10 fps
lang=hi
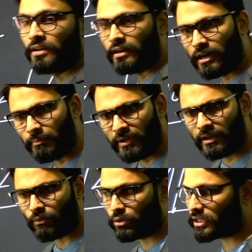अभी
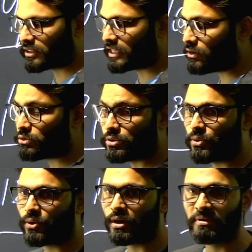हो सकता है कुछ लोगों को
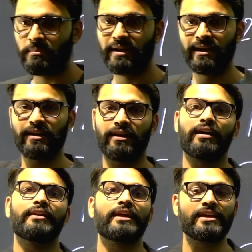अभी मेल
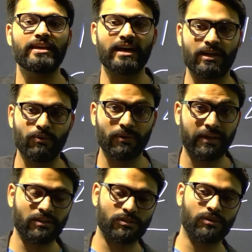नहीं आए होंगे
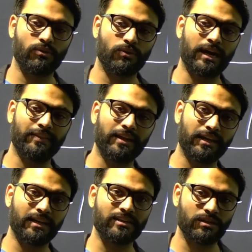किसी लोगों को आने लगे
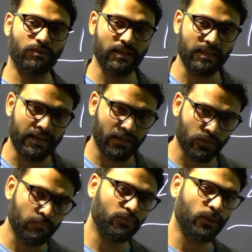किसी को नहीं आएंगे तो
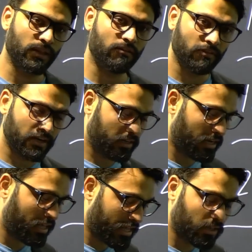आप थोड़ा सा वेट करें
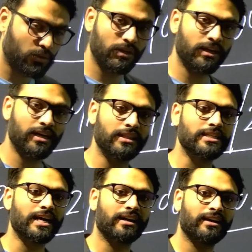एक दो दिन का
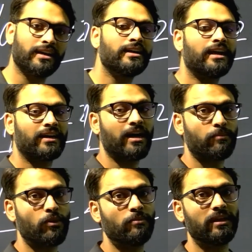इंतजार करें टाटा आपको
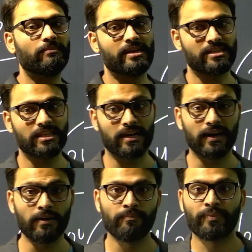मेल भेज देगा
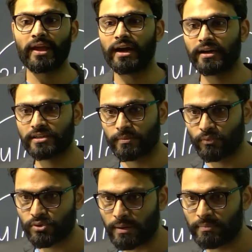अगर सब कुछ
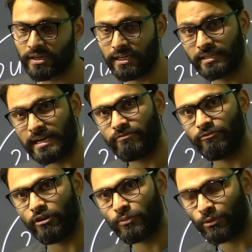आपने ठीक ठाक फॉर्म
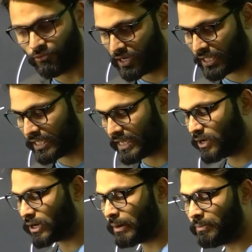को फिल किया है और
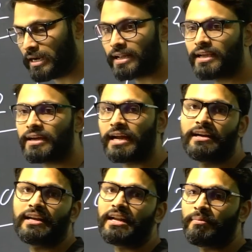आप टाटा के
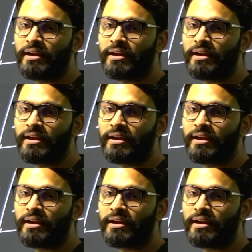क्राइटेरिया में